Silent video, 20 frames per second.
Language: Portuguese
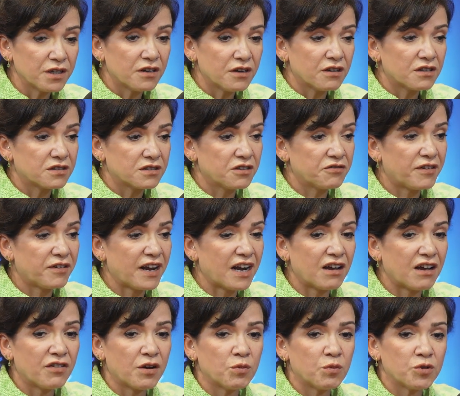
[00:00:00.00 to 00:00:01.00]
Se
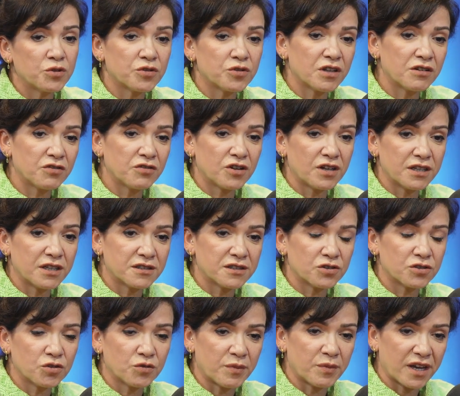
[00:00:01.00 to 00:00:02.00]
falava muito na
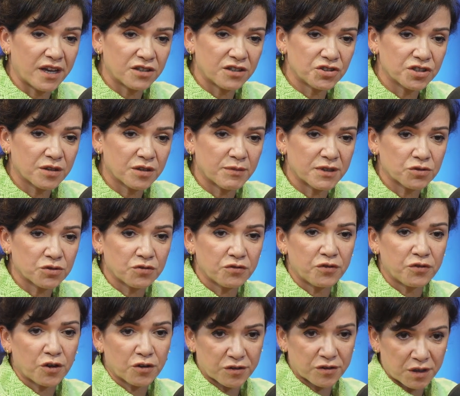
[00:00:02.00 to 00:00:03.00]
violência doméstica, mas com
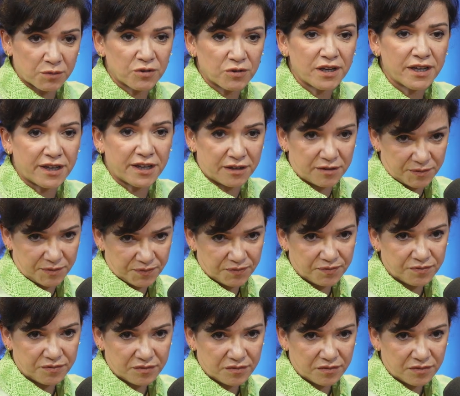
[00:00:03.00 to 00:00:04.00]
foco na mulher.
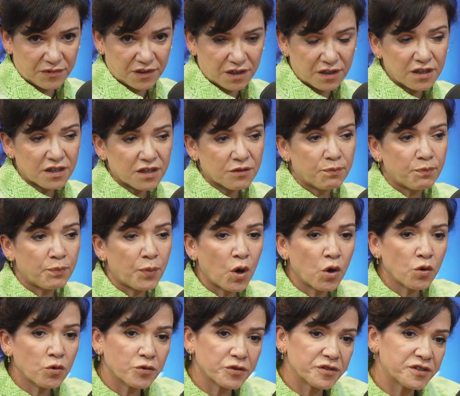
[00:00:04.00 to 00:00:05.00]
Sim.
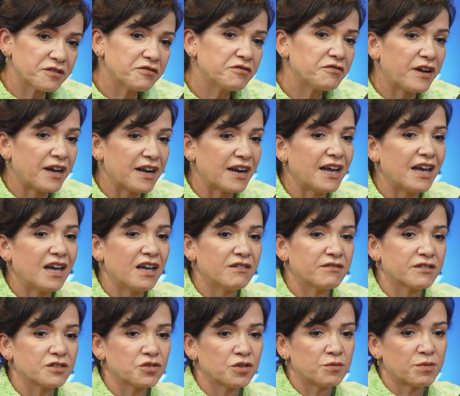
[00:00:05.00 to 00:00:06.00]
Pouco se
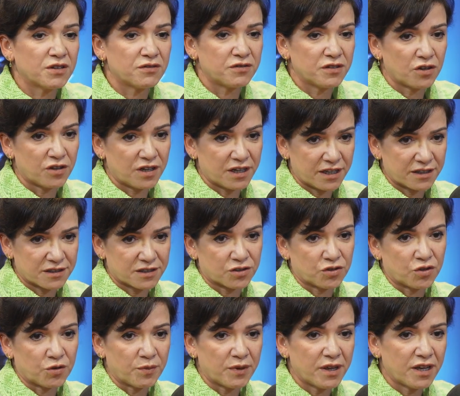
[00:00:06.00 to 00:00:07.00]
falava sobre a violência
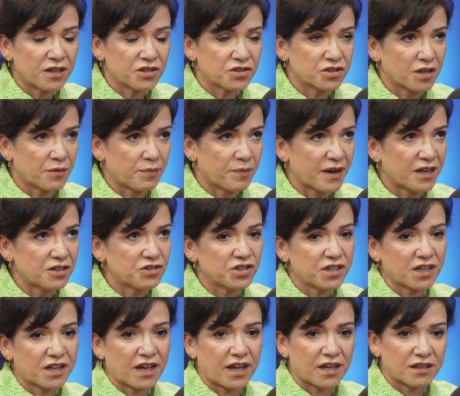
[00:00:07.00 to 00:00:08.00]
doméstica
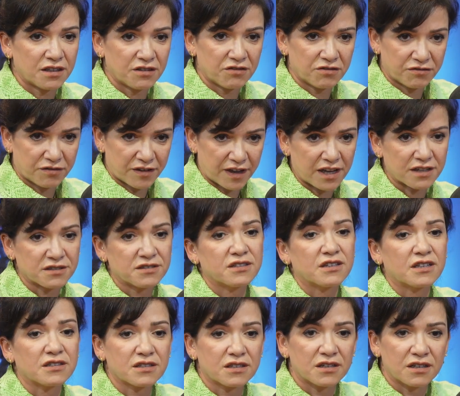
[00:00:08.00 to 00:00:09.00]
praticada em face
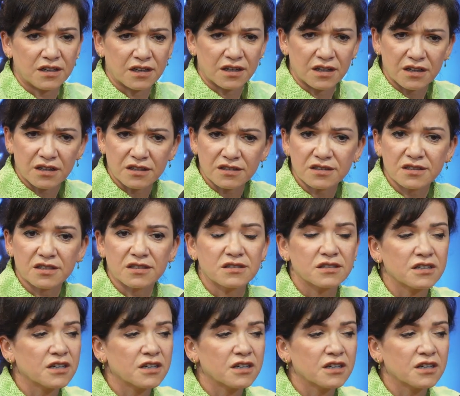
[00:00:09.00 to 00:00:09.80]
das crianças,